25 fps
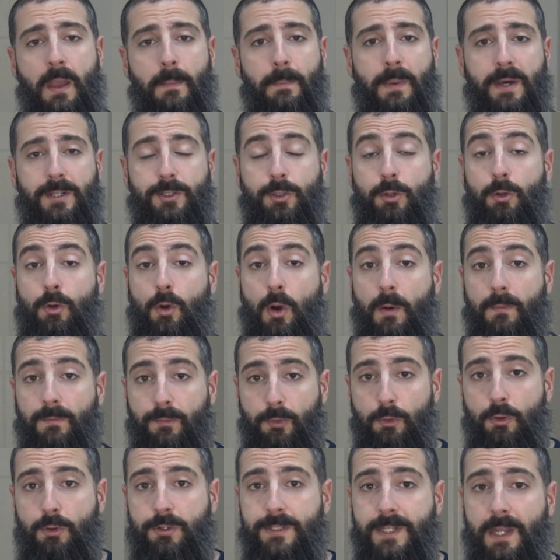Parce que comme
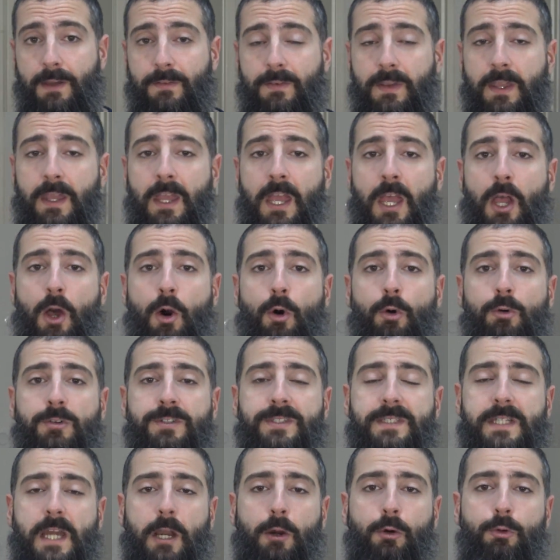vous le savez, on
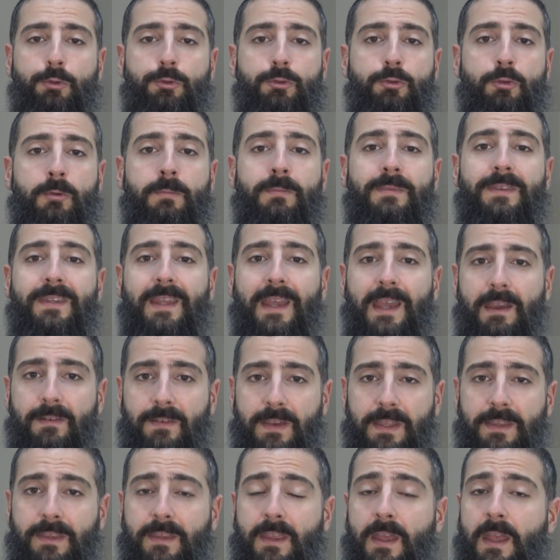s'y accoutume très
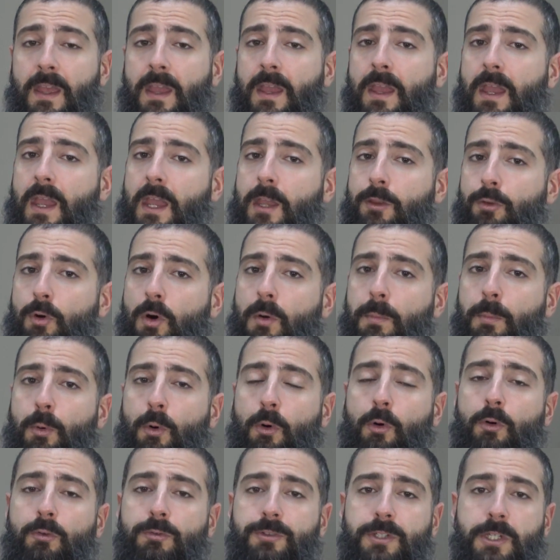vite. Et donc
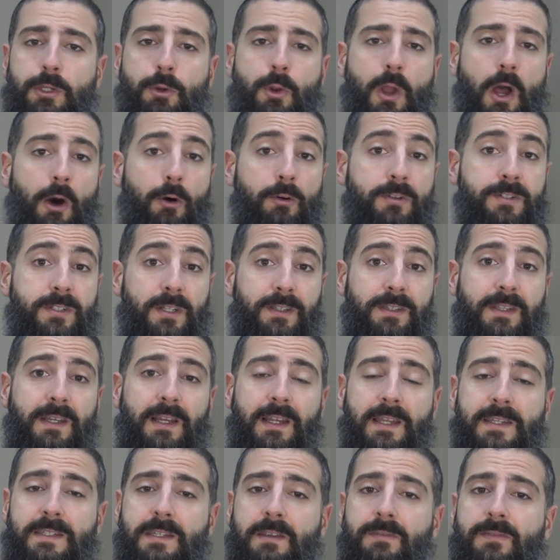pour continuer à ressentir
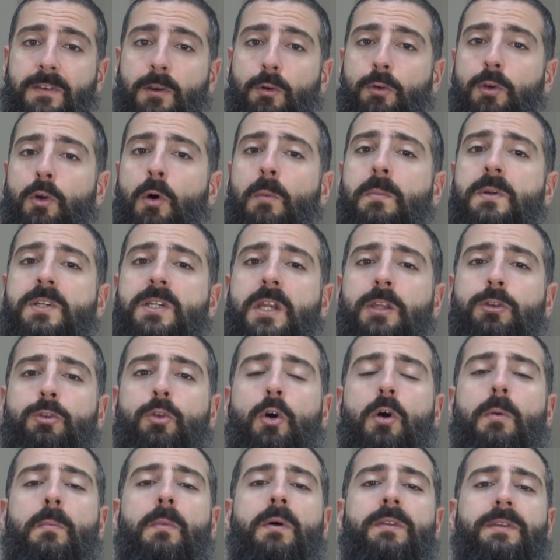les effets, on est obligé
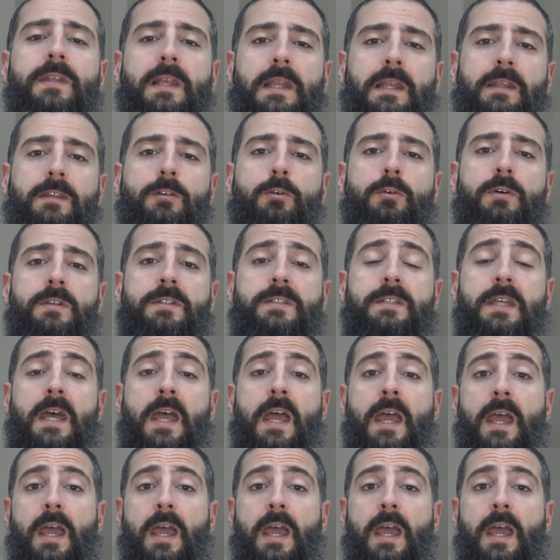d'augmenter les doses.